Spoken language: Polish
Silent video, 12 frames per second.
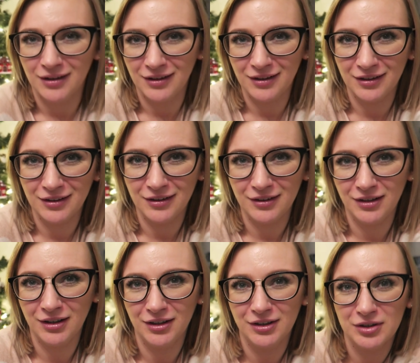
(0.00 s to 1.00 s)
e,
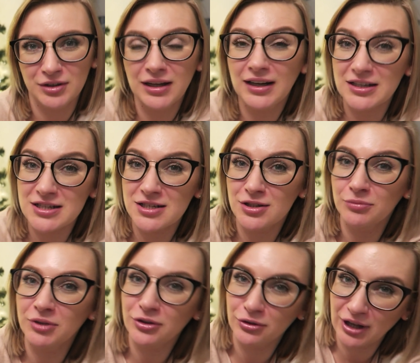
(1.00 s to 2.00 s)
kilka rzeczy do
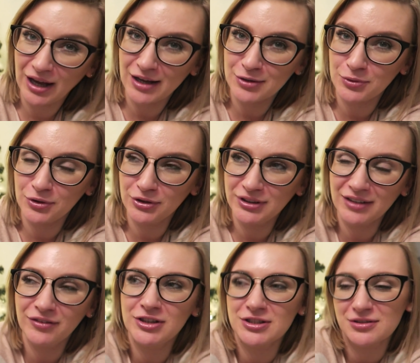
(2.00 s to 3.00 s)
mnie dotarło i tak wiecie,